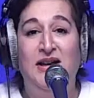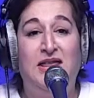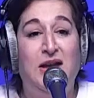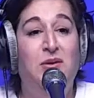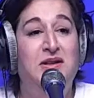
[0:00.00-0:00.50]

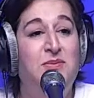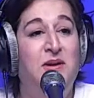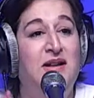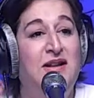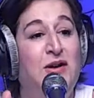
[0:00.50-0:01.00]
الثوره
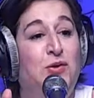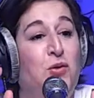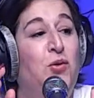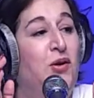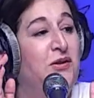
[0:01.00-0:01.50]
لازمها
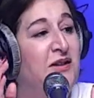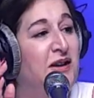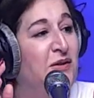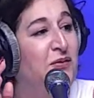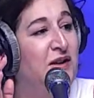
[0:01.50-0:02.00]
تقعد
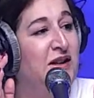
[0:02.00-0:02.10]
في